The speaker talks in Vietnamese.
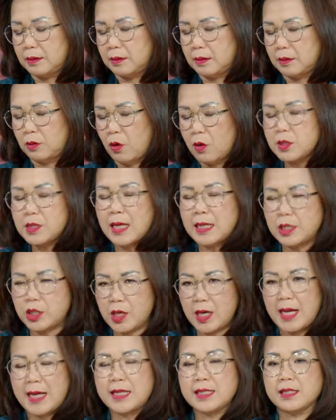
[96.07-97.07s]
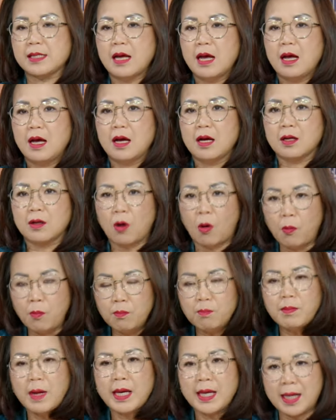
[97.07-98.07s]
Los Angeles cũng
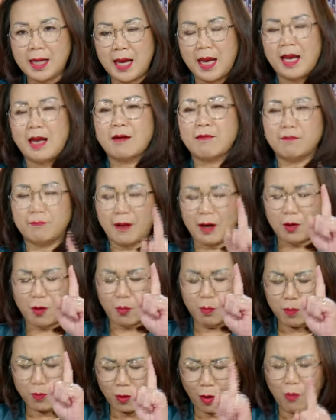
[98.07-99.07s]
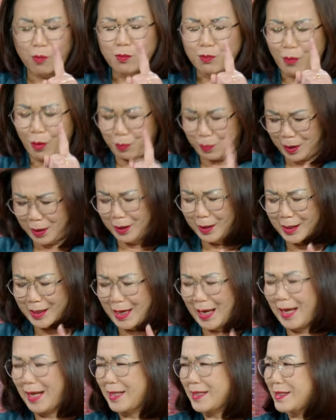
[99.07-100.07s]
bị kiện, và cũng cùng một người
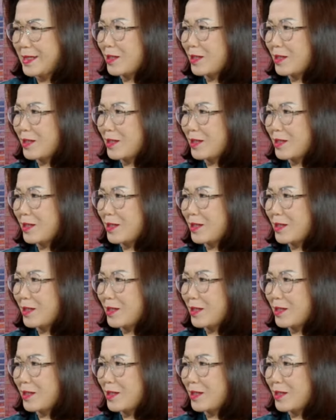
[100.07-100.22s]
kiện